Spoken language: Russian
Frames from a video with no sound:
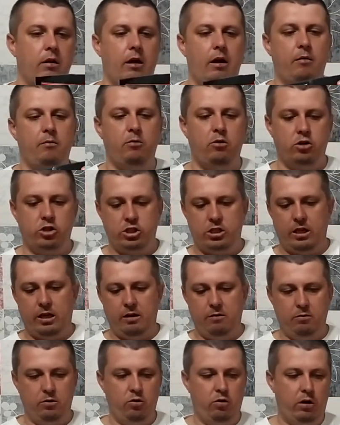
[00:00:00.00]
а можно
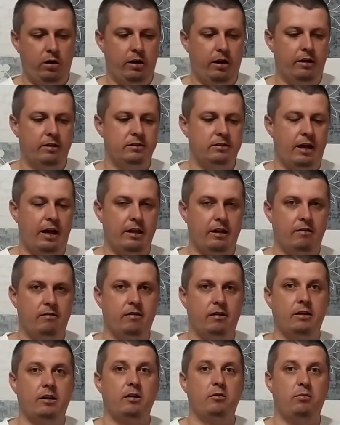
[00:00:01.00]
и много
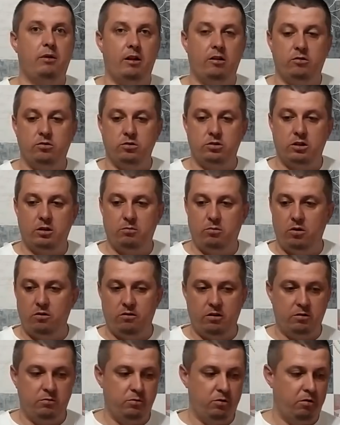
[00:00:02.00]
останется на рыбалку с собой
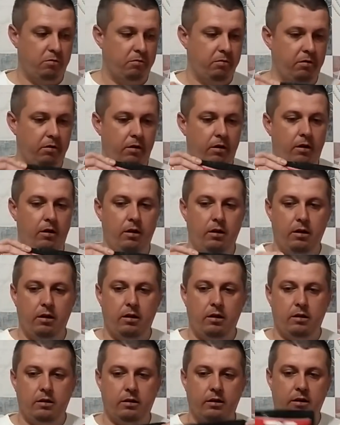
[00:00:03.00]
возьмем.
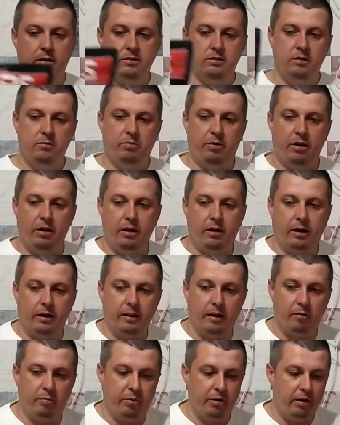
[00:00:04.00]
Насыпали
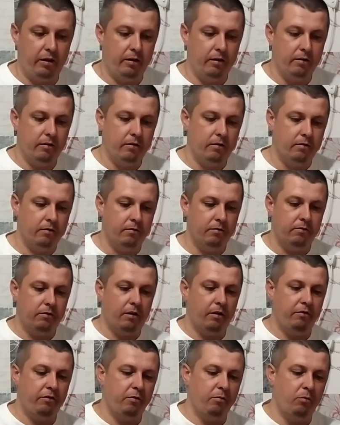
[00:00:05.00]
конопли в
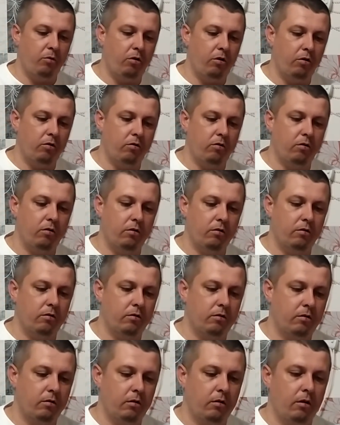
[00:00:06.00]
кофемолку.
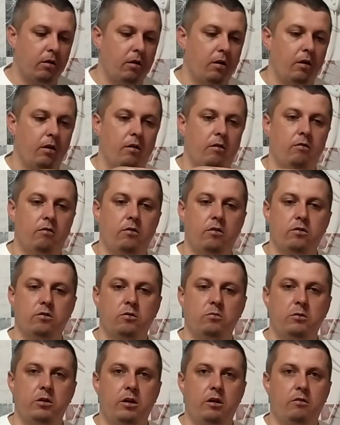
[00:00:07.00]

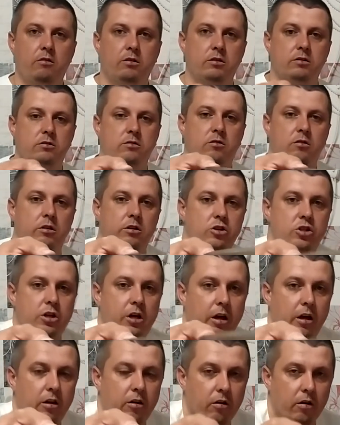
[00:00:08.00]
Вот у меня вот
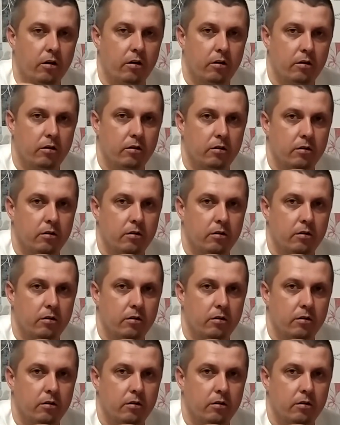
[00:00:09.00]
столечко ее.